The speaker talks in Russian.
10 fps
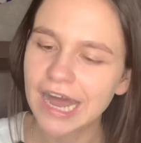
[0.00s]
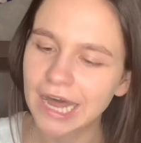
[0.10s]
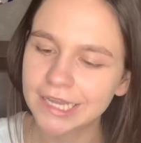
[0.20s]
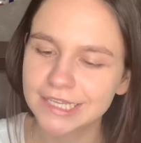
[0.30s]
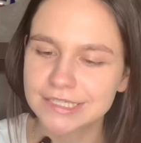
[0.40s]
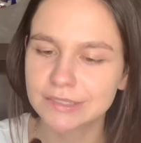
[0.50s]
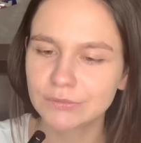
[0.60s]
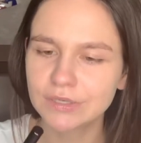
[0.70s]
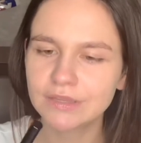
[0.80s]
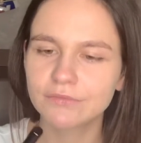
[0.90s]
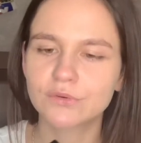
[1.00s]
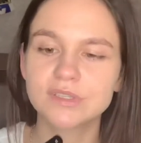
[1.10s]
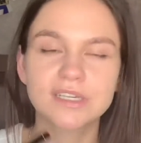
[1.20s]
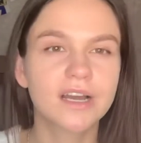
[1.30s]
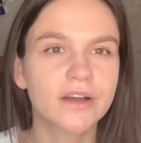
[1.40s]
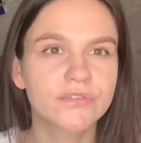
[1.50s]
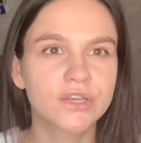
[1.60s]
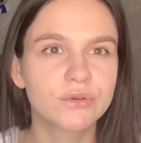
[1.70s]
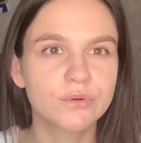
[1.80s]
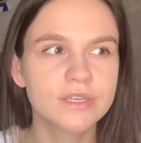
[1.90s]
Она стоила вроде как в
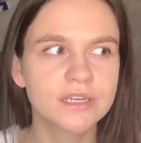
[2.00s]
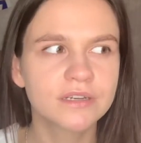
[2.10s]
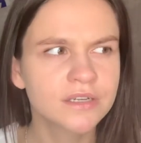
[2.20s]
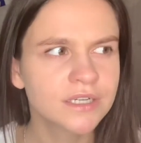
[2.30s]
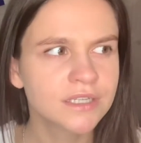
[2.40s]
районе